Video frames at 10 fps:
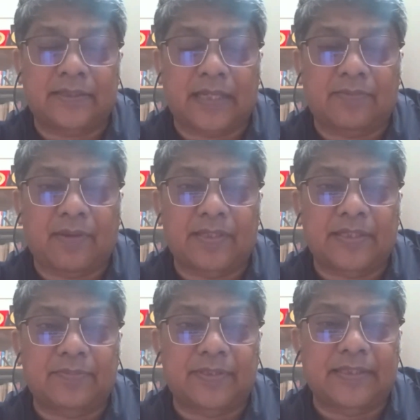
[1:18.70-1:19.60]
সার্ভাইভাল
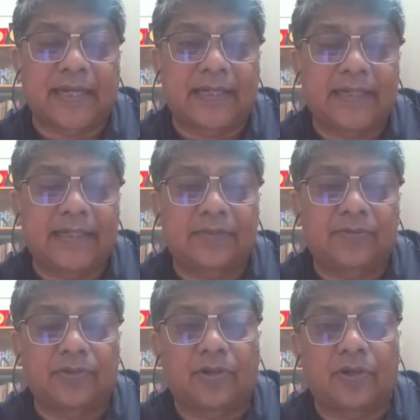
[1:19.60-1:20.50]
সেপসিস গাইডলাইনটা
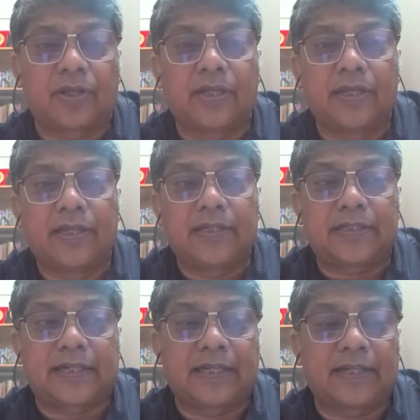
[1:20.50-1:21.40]
তৈরি হয়
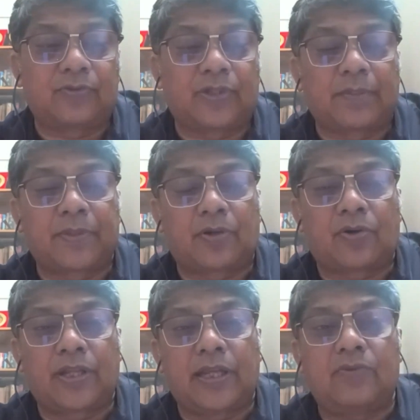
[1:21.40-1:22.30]
সেখানে কিন্তু দেখবেন
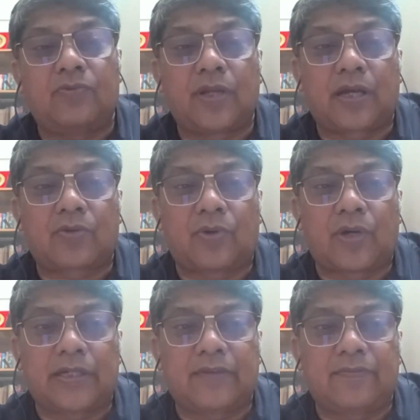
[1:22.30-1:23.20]
অনেকগুলা
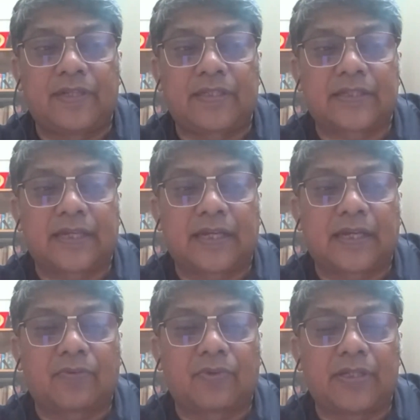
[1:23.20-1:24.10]
কোয়ালিটি এভিডেন্সকে
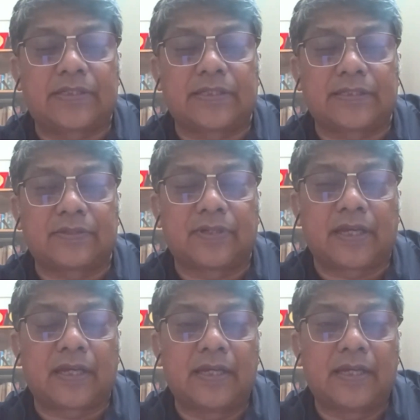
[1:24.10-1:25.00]
আনান হয়েছে
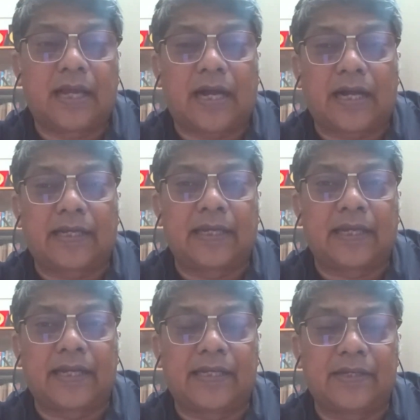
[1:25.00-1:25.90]
যেগুলা আগের
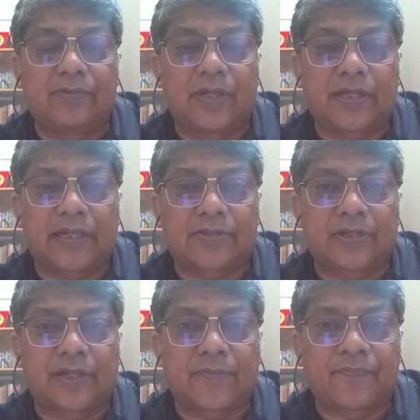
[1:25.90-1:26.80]
গাইডলাইনগুলোকে
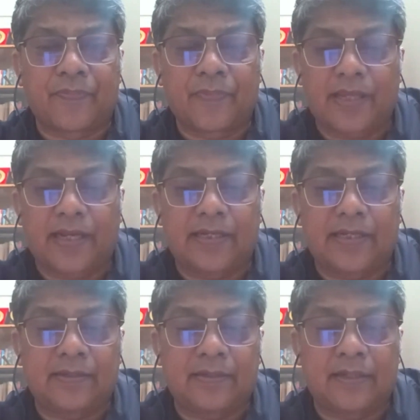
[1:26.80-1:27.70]
আসলে অ্যান্ড
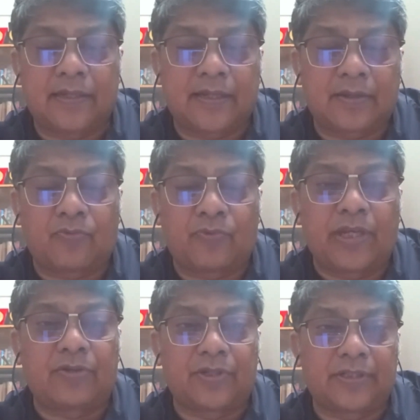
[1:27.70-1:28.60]

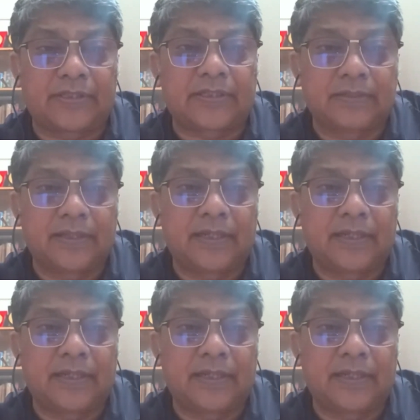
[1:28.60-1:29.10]
উইক করে দিছে